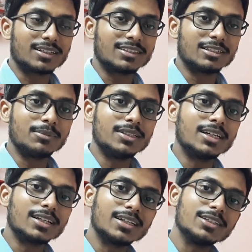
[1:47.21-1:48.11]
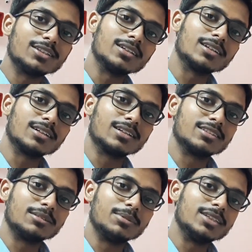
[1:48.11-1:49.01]
किसी भी तरह की
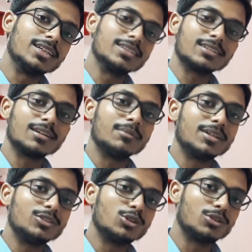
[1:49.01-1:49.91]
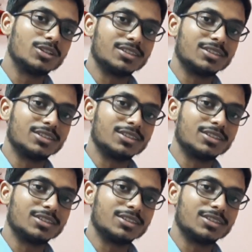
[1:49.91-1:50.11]
किसी भी तरह से हमें जो